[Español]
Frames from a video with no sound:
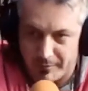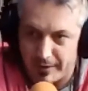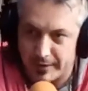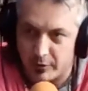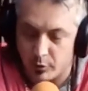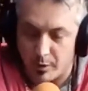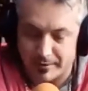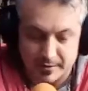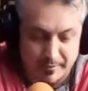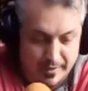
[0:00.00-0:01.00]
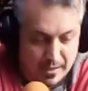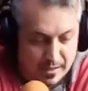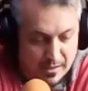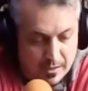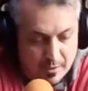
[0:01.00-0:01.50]
Bueno, me alegro. Igualmente
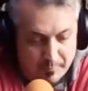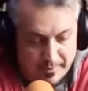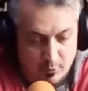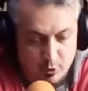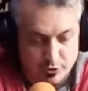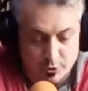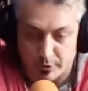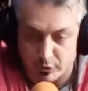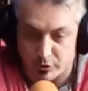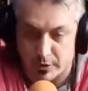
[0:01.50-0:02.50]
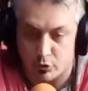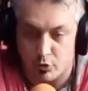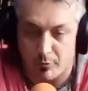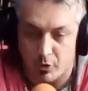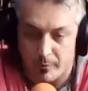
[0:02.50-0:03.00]
para, para vos. Y bueno,
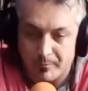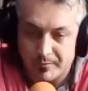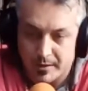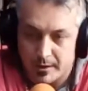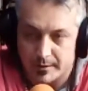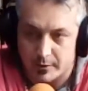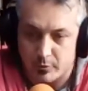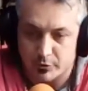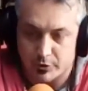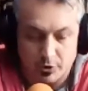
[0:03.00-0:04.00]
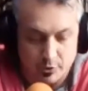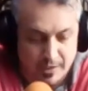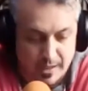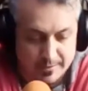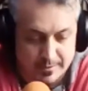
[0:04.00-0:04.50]
contanos cómo, este, cómo se
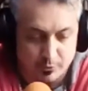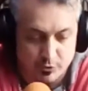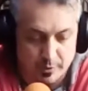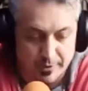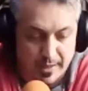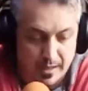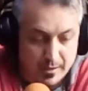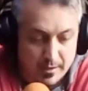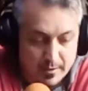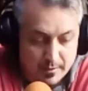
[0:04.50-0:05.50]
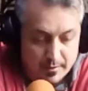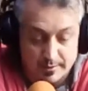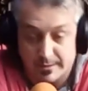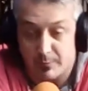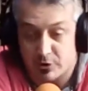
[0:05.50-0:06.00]
dio esta, esta posibilidad
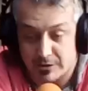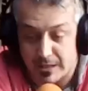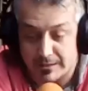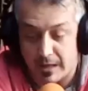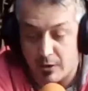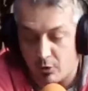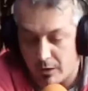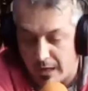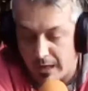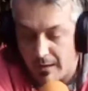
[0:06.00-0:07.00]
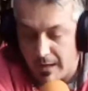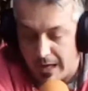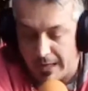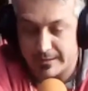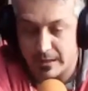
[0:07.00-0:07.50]
que decíamos está atado a,
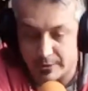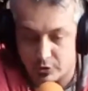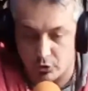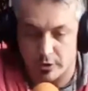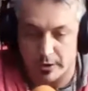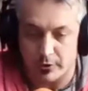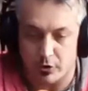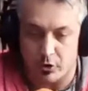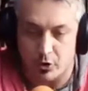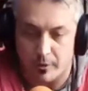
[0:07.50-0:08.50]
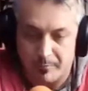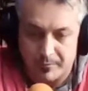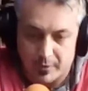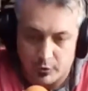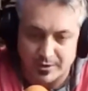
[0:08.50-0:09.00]
ante el hecho de que
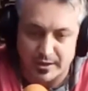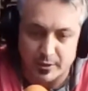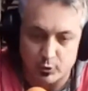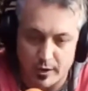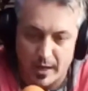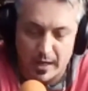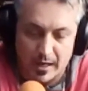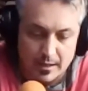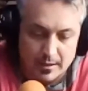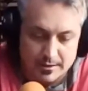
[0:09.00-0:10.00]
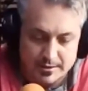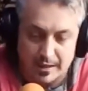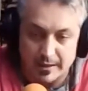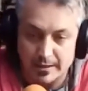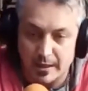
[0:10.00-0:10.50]
no, no haya ninguna
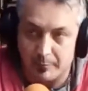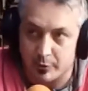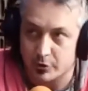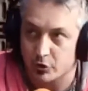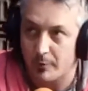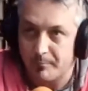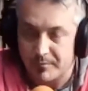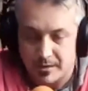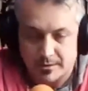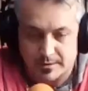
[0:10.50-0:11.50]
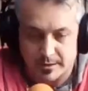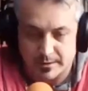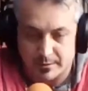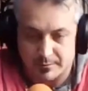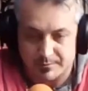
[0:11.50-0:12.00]
salida. Por eso
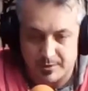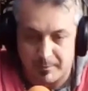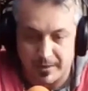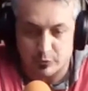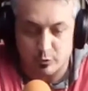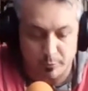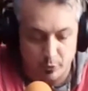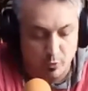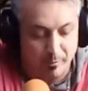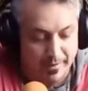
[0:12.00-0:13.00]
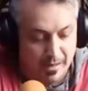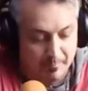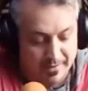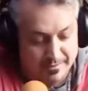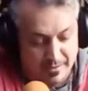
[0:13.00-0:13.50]
se, esperaste un poco
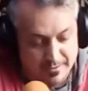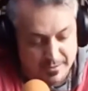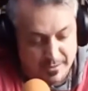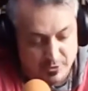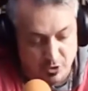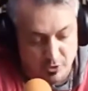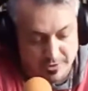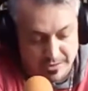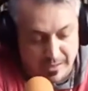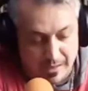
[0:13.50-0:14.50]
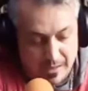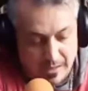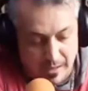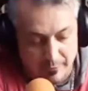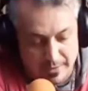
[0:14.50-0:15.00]
para, para esta designación que
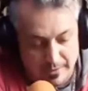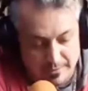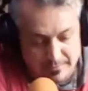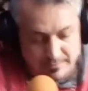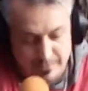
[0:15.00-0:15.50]
ya había,